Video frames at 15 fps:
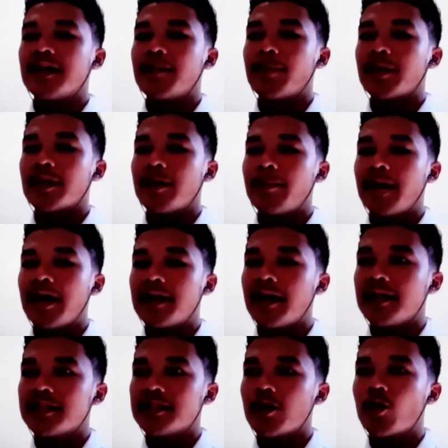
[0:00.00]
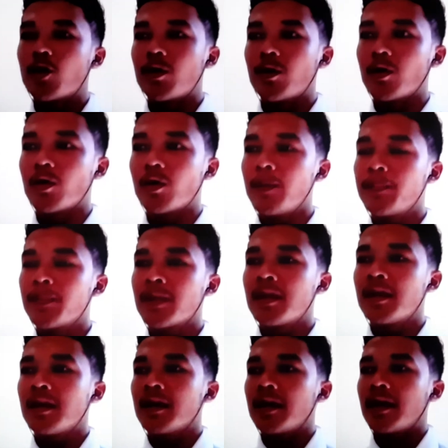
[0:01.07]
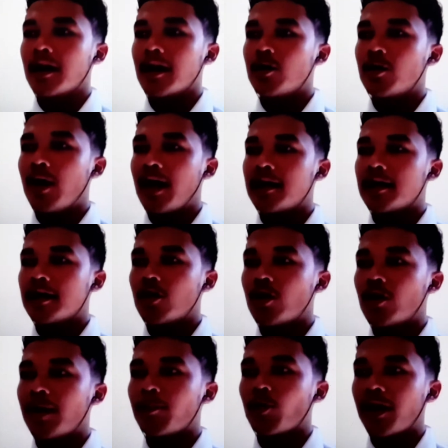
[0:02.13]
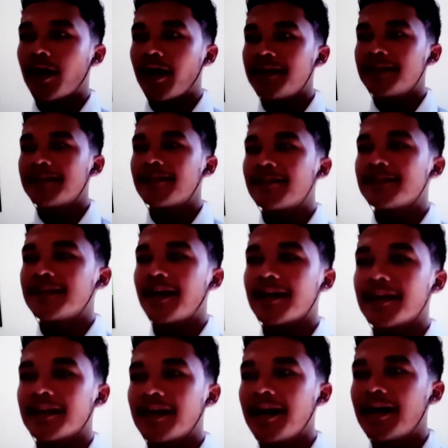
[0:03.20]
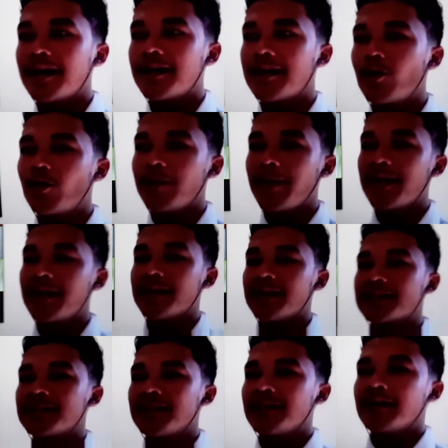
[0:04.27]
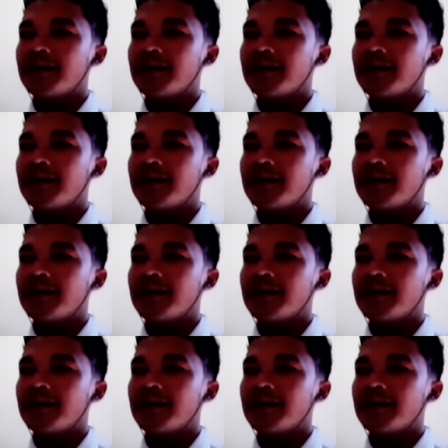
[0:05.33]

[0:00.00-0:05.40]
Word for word: Yang pertama ada eceng gondok, yang kedua ada daun alpukat, yang ketiga ada kulit manggis.